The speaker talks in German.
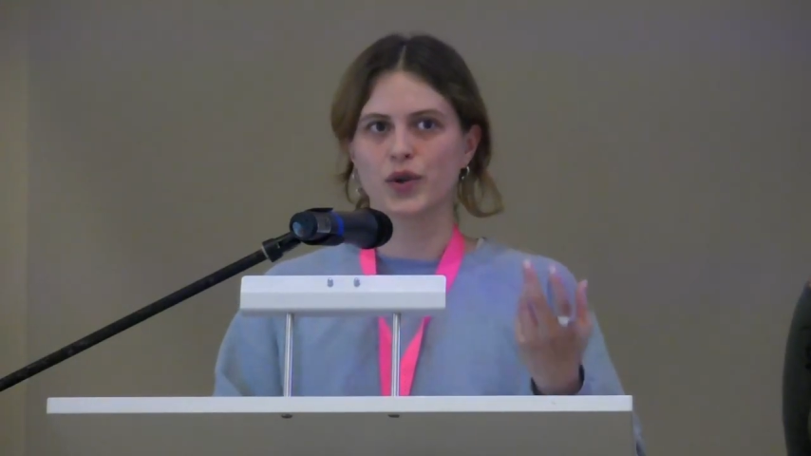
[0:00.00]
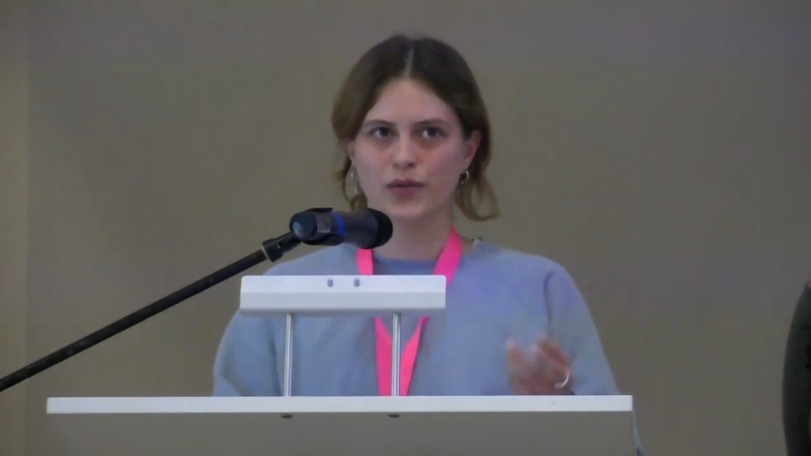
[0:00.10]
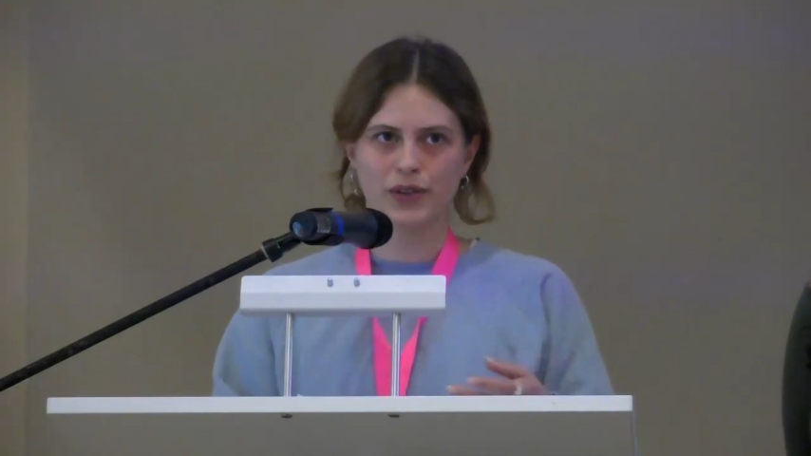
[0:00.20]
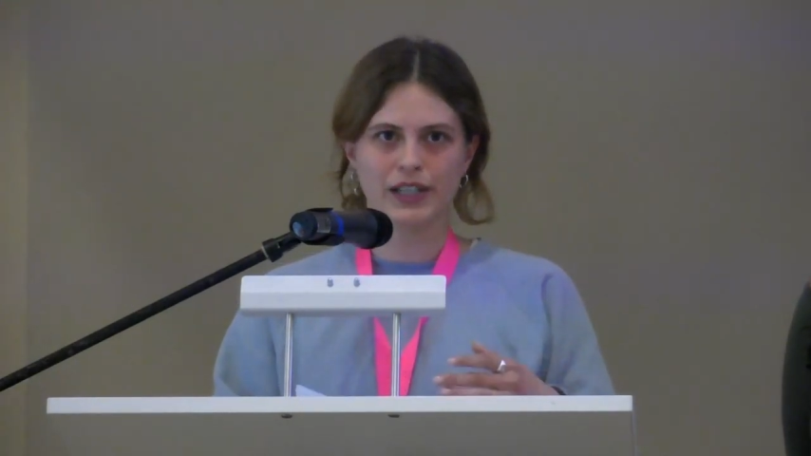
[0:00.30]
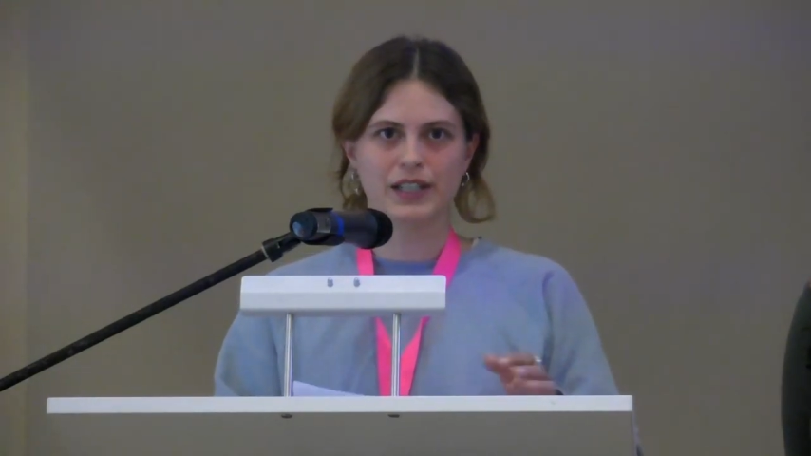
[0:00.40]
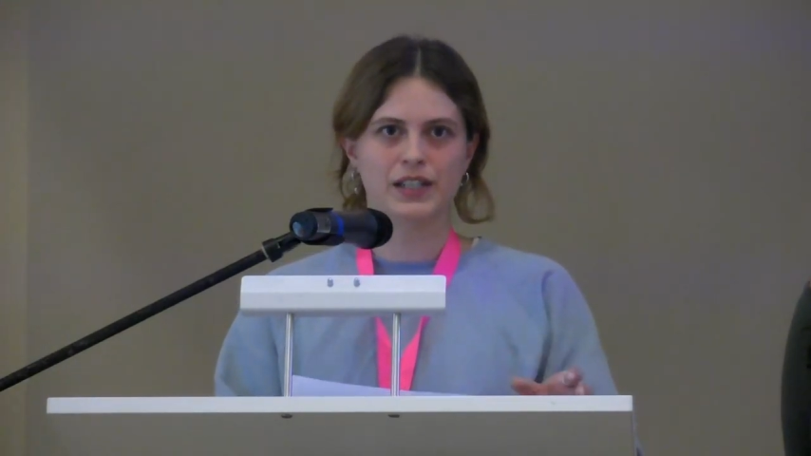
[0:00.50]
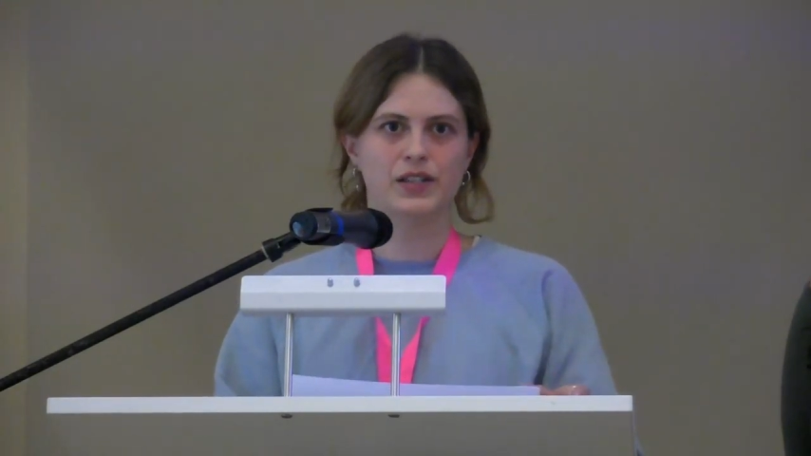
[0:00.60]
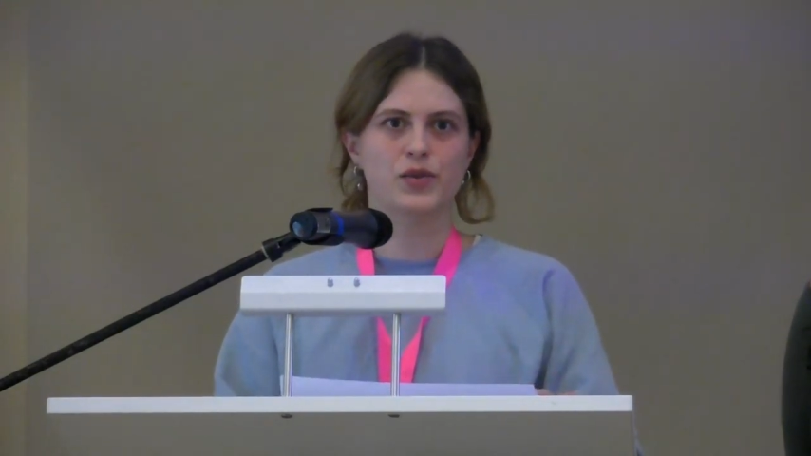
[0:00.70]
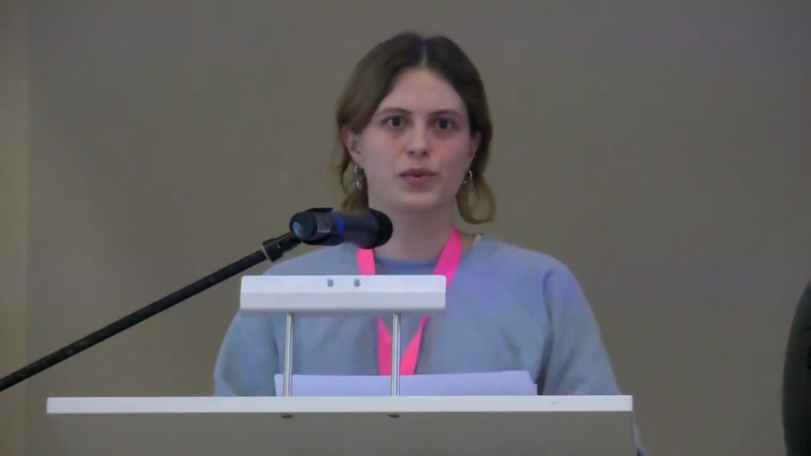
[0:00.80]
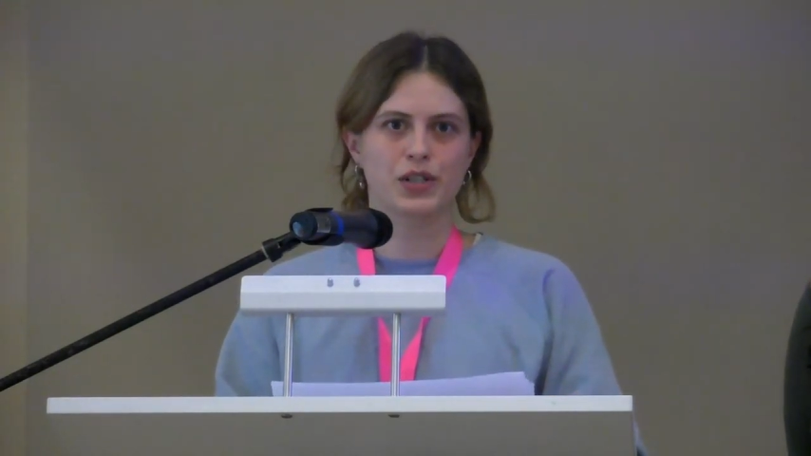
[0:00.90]
Konflikte
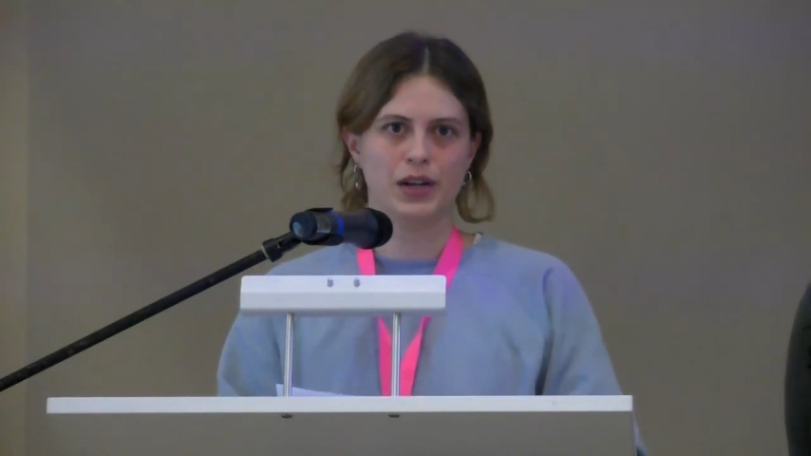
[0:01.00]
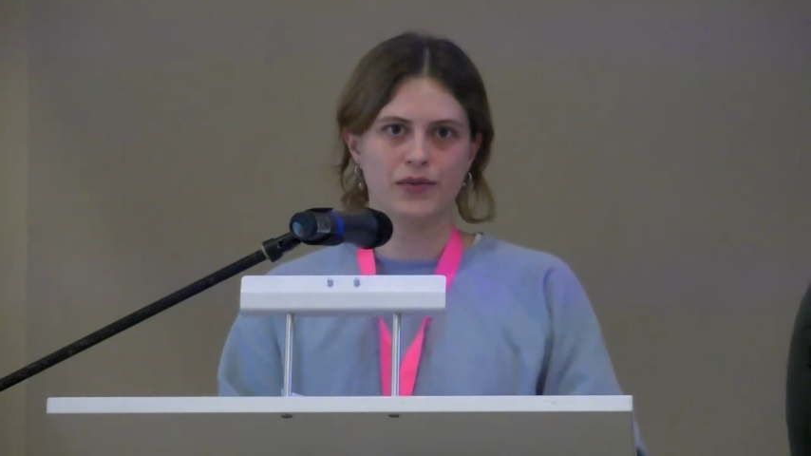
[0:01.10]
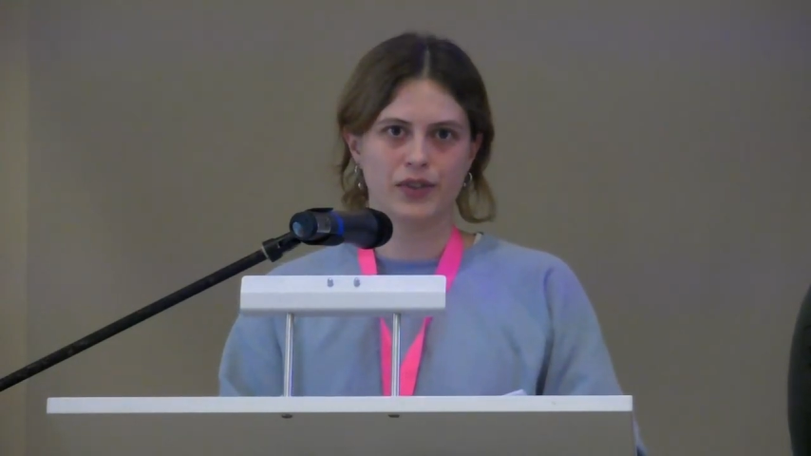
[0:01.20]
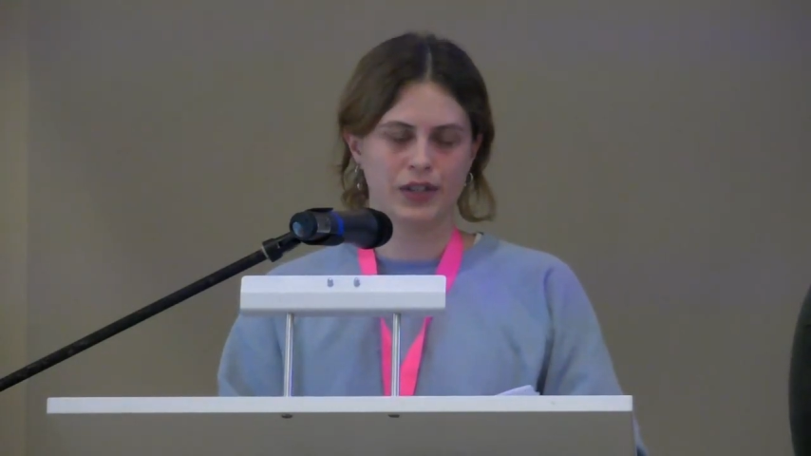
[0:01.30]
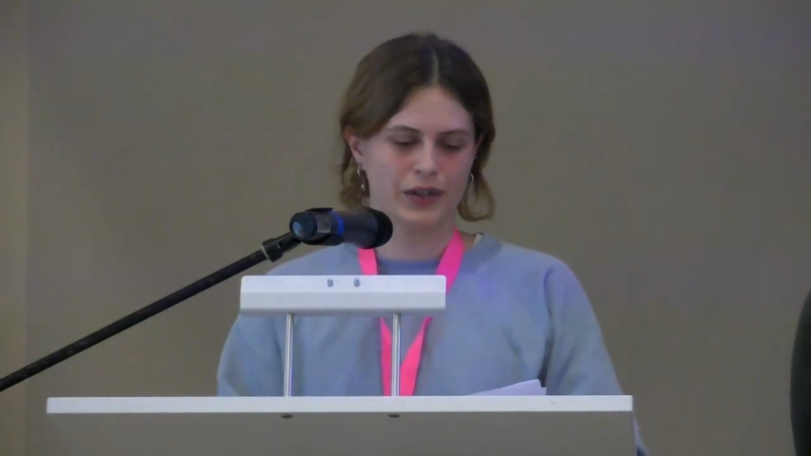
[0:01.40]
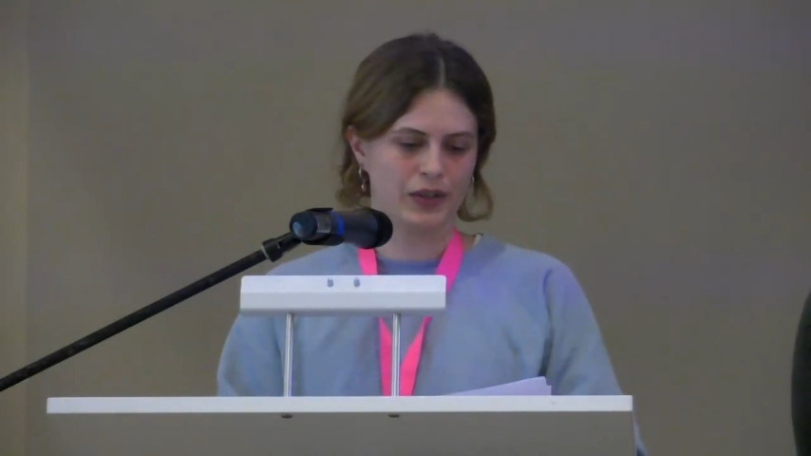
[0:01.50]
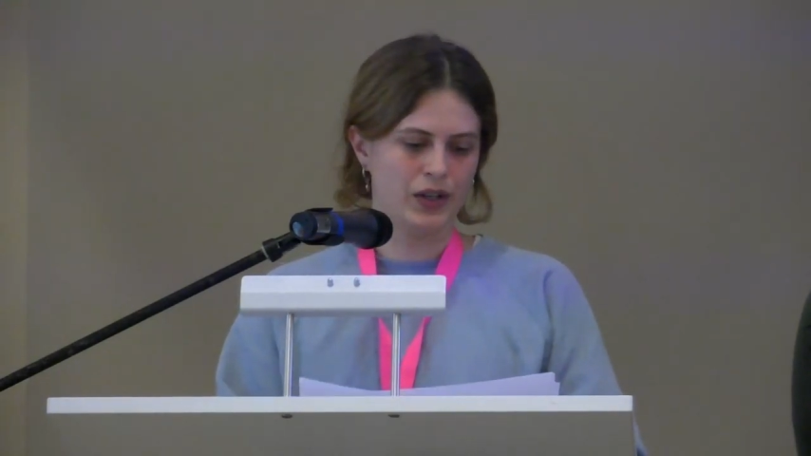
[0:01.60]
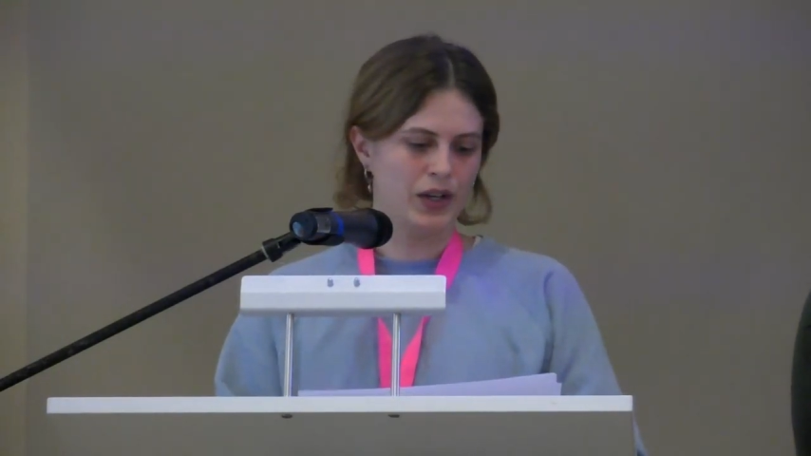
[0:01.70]
zu beschäftigen